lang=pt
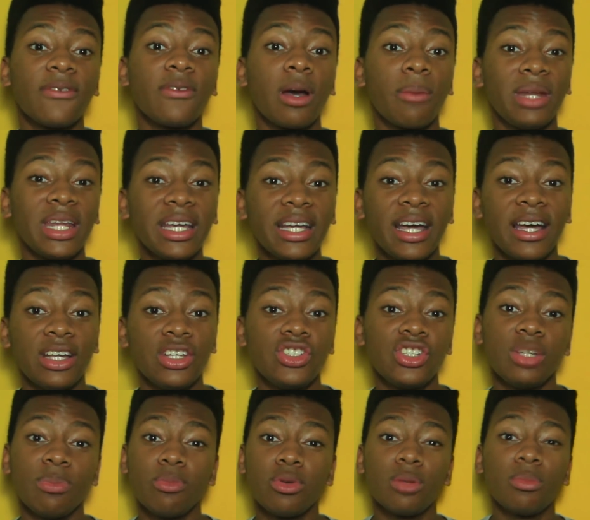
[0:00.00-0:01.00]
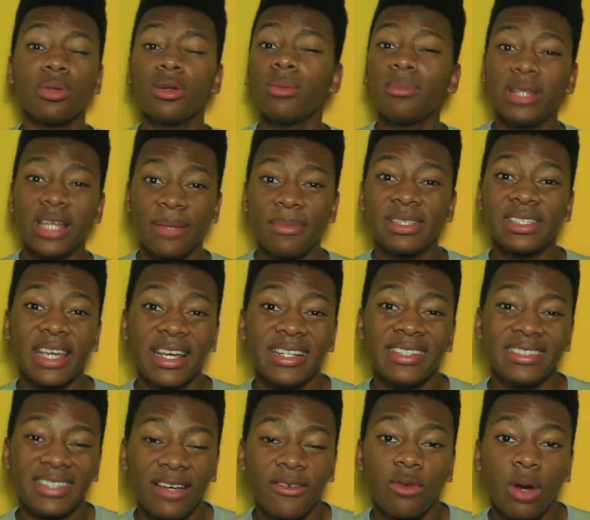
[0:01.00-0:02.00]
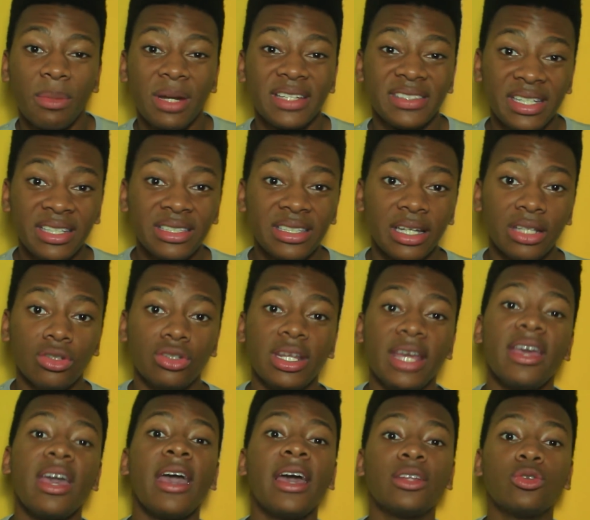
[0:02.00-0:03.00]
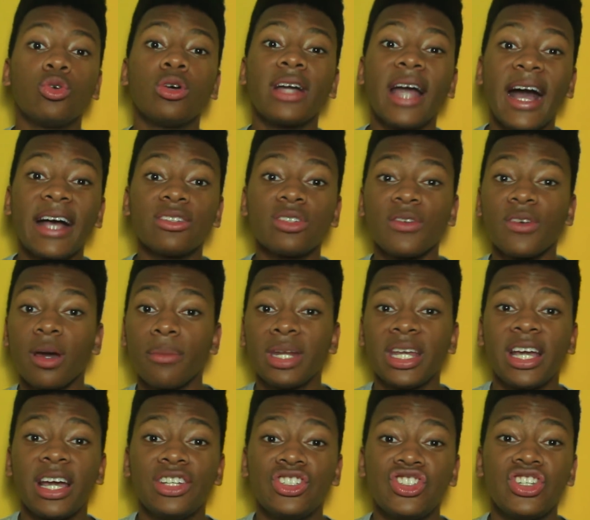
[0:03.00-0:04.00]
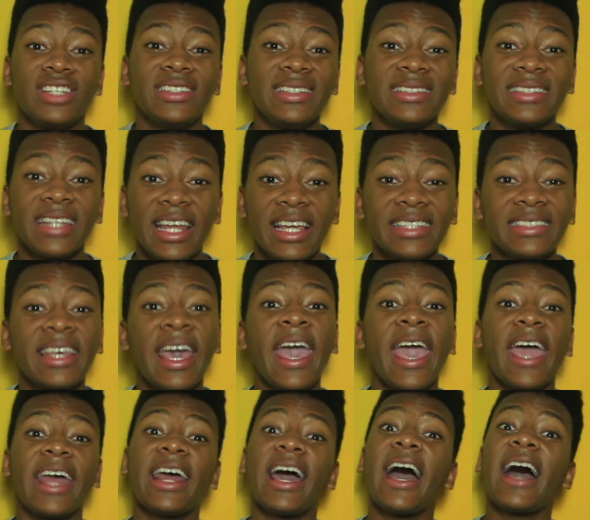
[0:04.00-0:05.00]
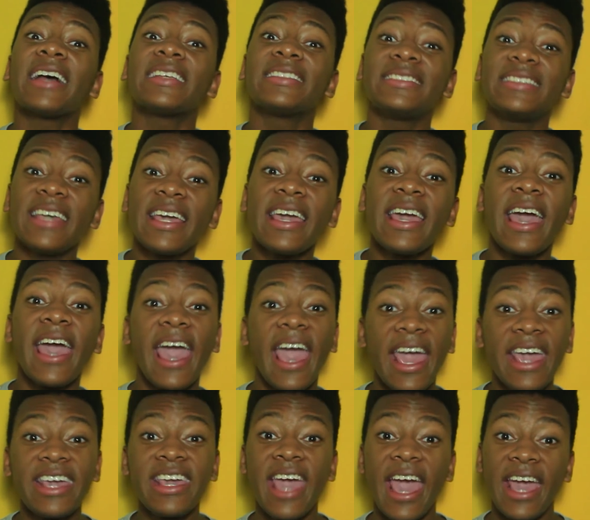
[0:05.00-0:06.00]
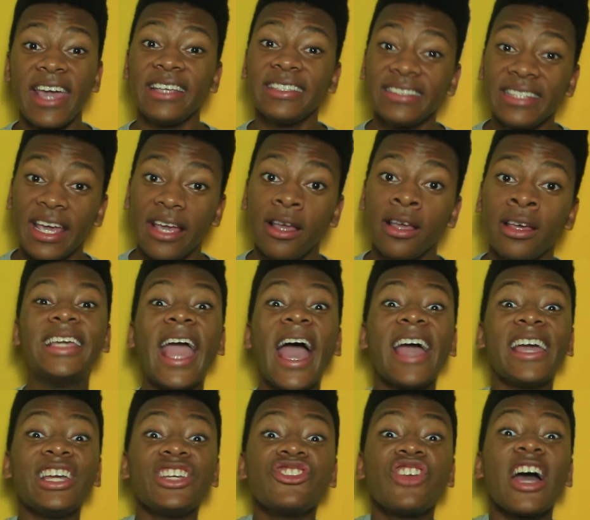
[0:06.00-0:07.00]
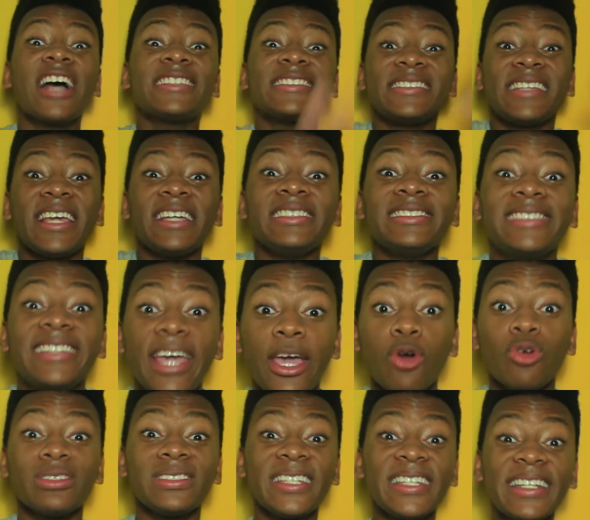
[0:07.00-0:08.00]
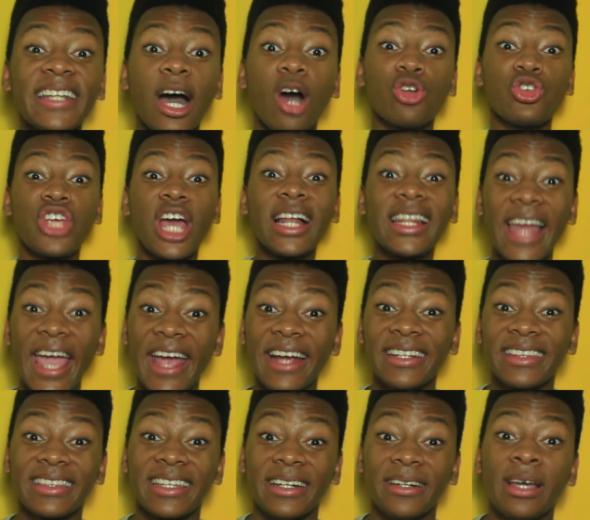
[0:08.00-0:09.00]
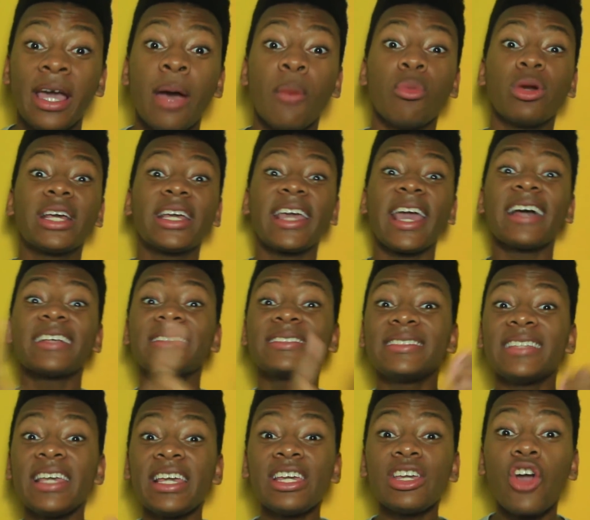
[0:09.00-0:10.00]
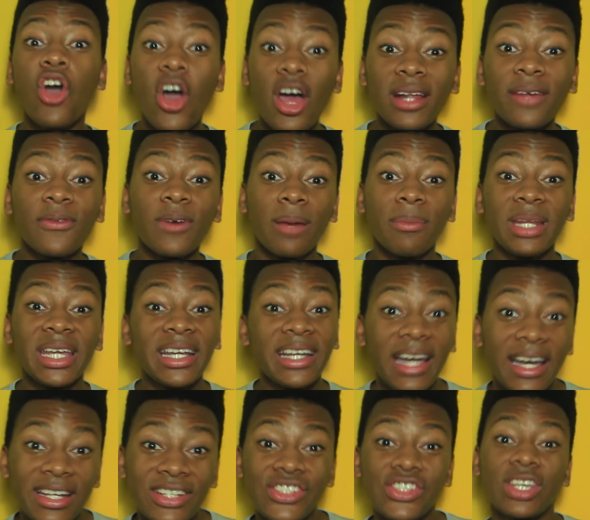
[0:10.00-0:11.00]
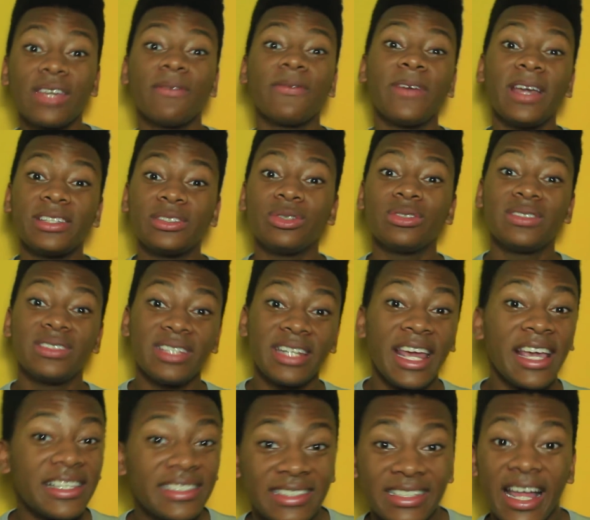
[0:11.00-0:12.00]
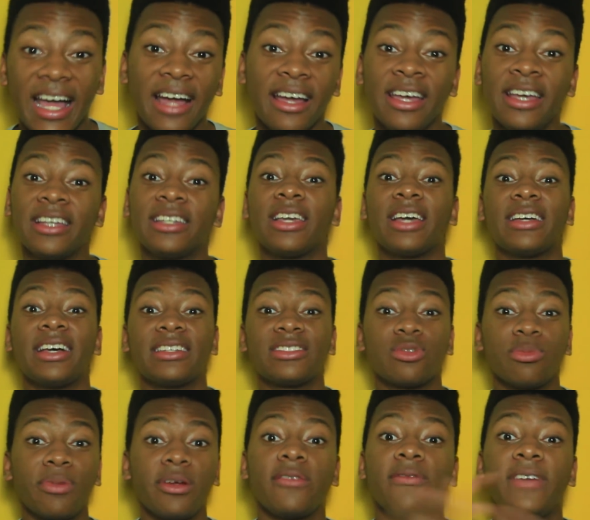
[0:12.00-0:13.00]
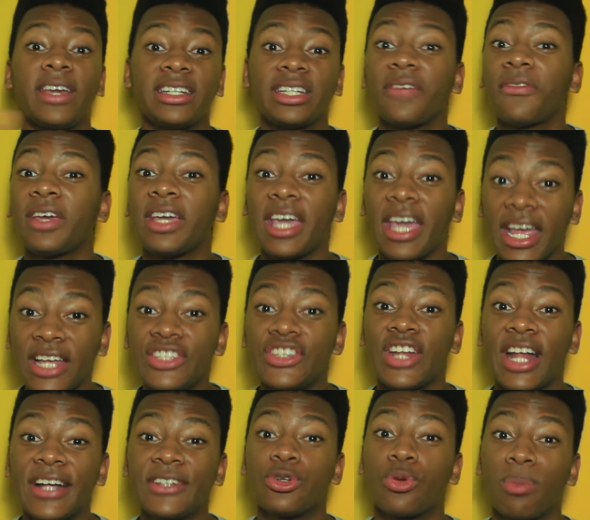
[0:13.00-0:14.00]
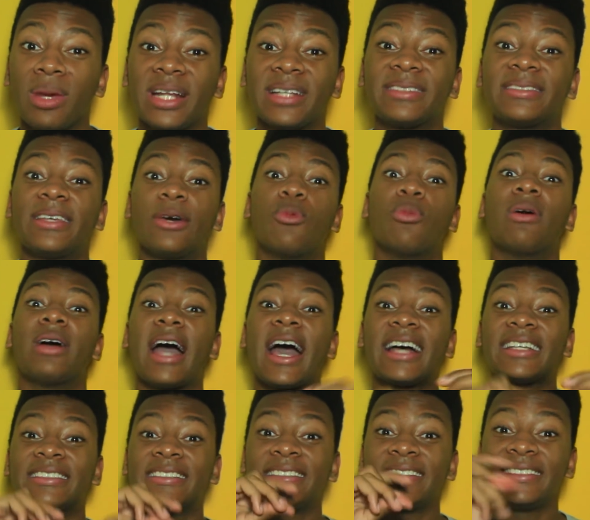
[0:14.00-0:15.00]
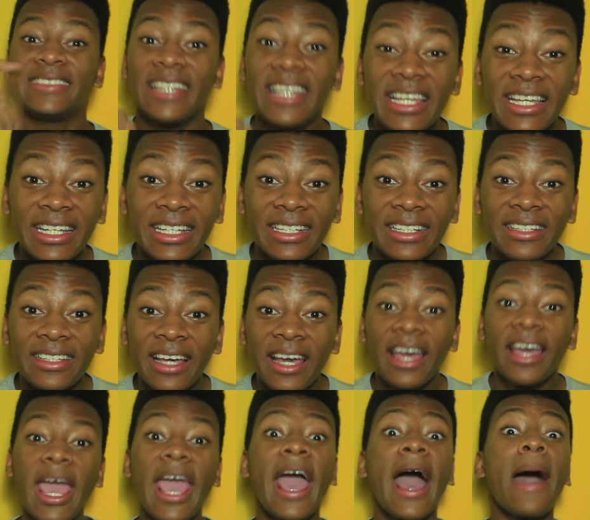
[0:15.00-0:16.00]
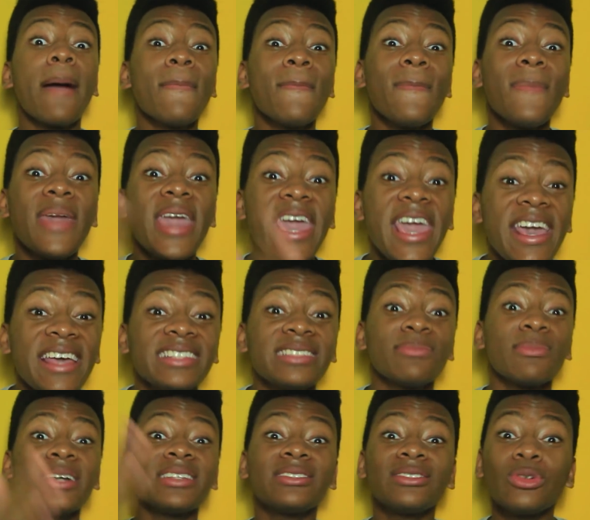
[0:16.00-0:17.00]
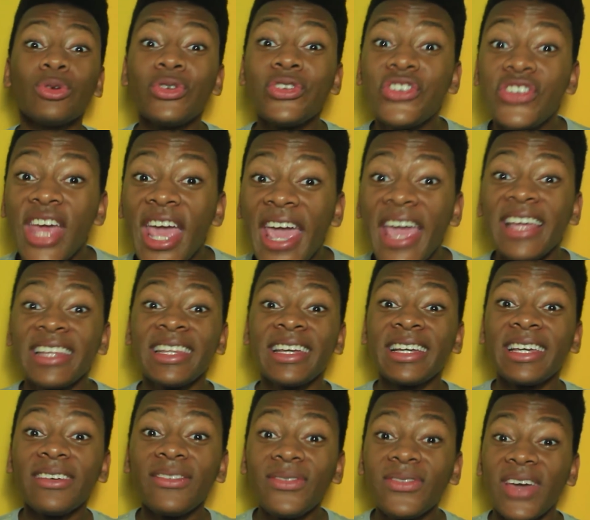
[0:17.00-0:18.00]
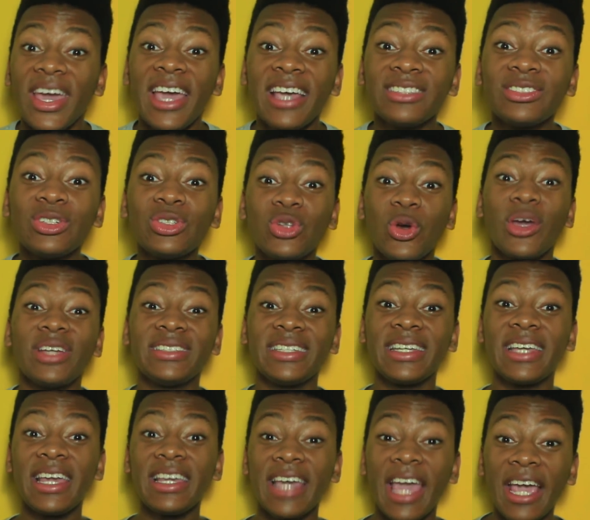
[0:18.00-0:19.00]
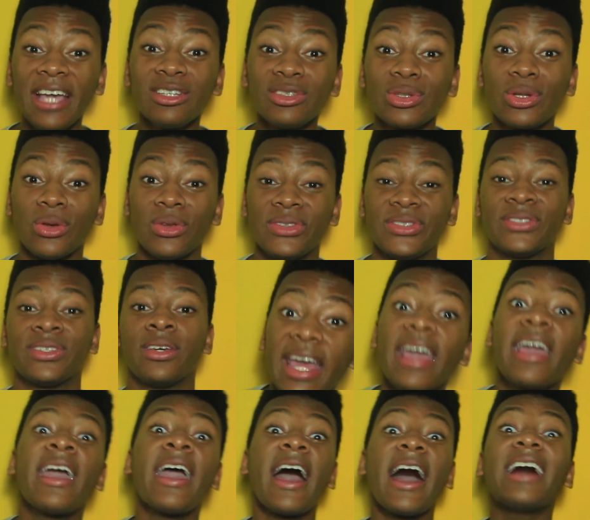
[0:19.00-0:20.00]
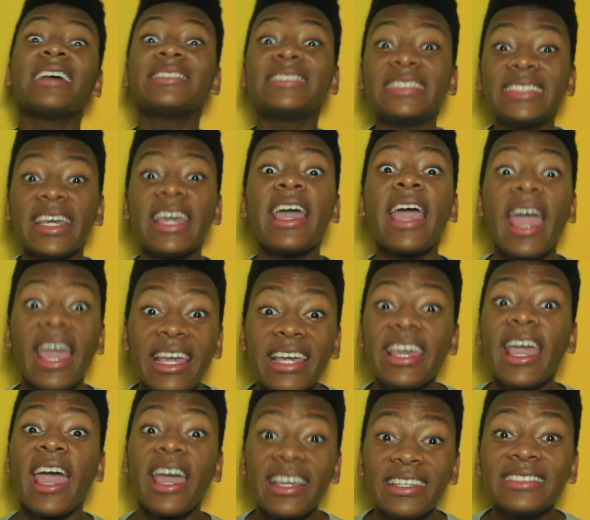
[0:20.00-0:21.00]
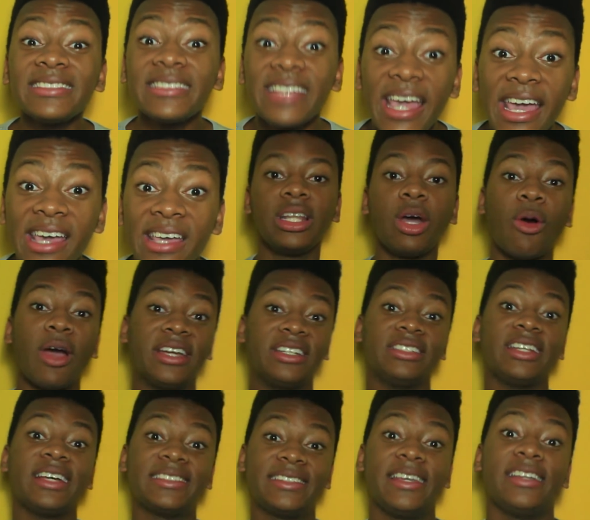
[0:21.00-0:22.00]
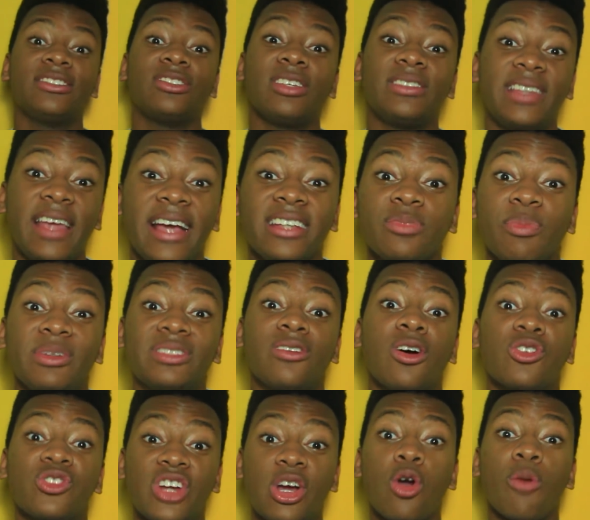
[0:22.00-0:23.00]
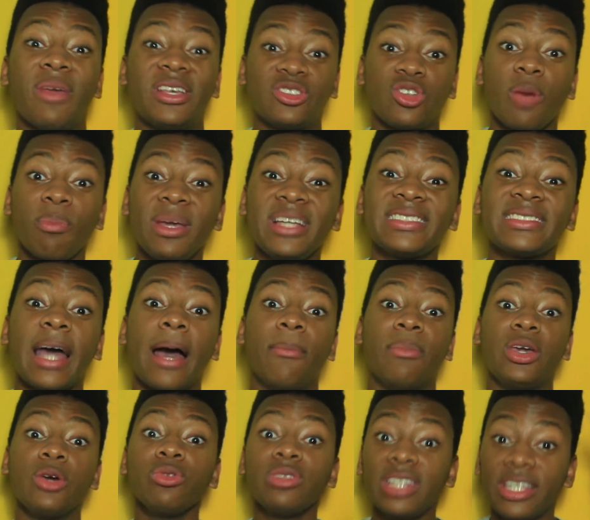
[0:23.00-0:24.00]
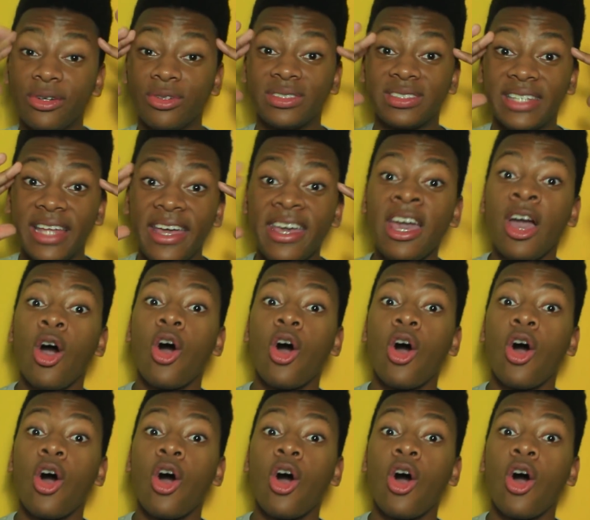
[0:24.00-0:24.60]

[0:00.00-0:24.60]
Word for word: da fabricante e por problemas que eles estavam apresentando, né? No caso, a fabricante desses trens era a CRRC. E aí já acendeu o sinal de alerta, porque a senhora fabricante que fez os trens lá, que a Supervia teve que retirar de operação assim, é a mesma sujeita que fez o 2500, né? A CRRC. Não, aí nas redes sociais o pessoal já começou a pensar, meu Deus, né?